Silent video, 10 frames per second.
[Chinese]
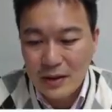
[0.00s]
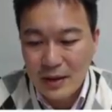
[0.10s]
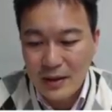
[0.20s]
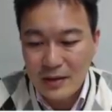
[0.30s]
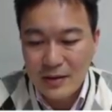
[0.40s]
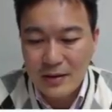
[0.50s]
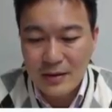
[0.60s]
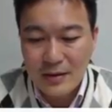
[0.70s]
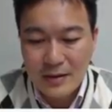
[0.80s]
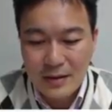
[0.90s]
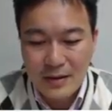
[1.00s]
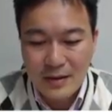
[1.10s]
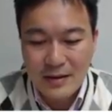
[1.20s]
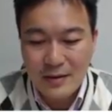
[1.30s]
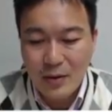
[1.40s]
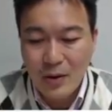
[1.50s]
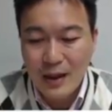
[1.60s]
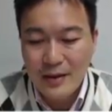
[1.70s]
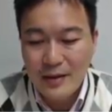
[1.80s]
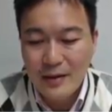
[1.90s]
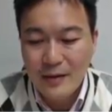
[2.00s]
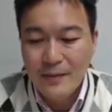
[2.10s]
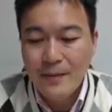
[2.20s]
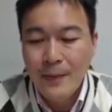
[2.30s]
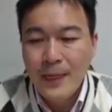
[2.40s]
这个值、这些值画的，哈。